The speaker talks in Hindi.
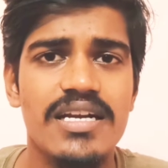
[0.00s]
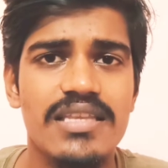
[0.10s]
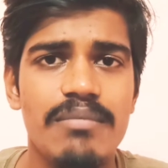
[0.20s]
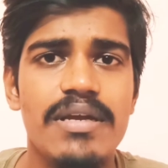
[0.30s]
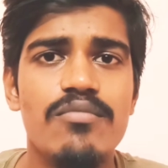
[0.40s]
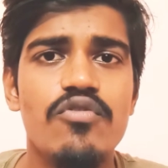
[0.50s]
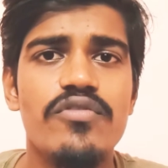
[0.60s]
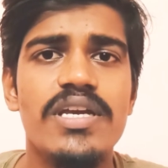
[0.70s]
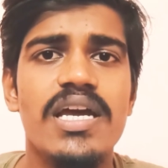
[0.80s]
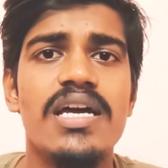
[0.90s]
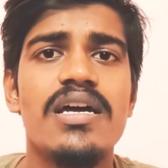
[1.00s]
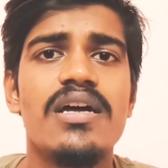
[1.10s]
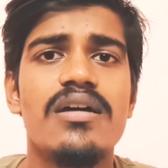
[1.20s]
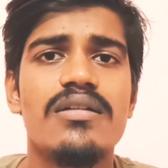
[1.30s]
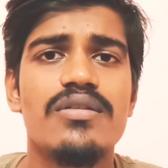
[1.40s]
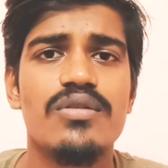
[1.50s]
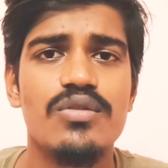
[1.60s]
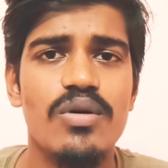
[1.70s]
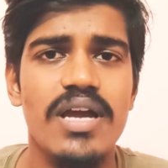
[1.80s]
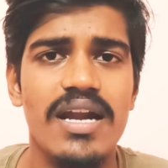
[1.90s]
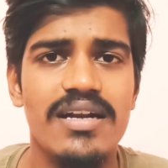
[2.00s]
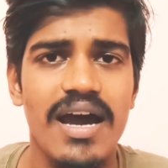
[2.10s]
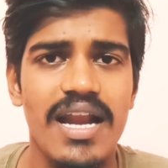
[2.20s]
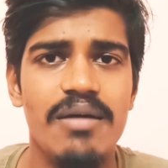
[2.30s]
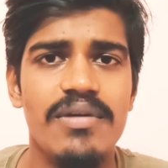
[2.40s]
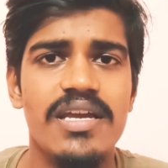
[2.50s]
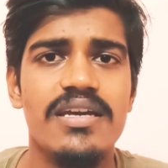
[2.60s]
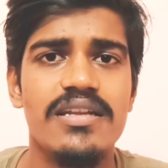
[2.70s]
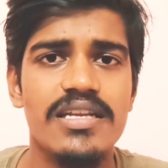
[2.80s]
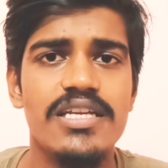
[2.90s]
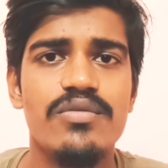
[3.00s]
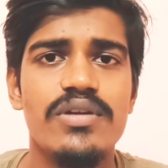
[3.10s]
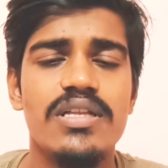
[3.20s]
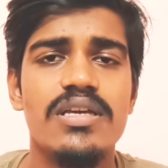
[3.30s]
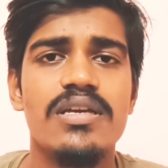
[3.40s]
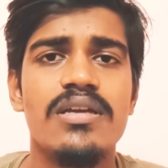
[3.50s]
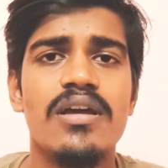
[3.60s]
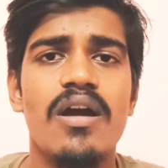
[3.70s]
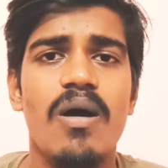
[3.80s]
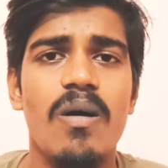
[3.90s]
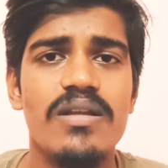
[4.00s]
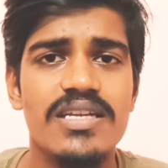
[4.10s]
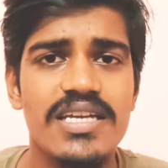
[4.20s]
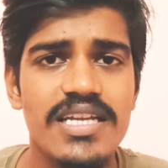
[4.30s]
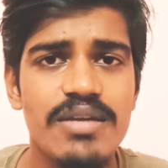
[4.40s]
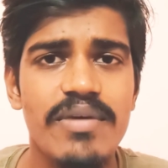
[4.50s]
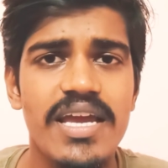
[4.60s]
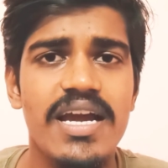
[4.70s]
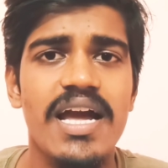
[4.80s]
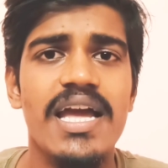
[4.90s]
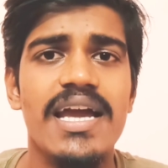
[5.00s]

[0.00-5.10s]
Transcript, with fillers: एक तमिल मूवी है जो 2018 में रिलीज हुई थी और इसकी रीमेक है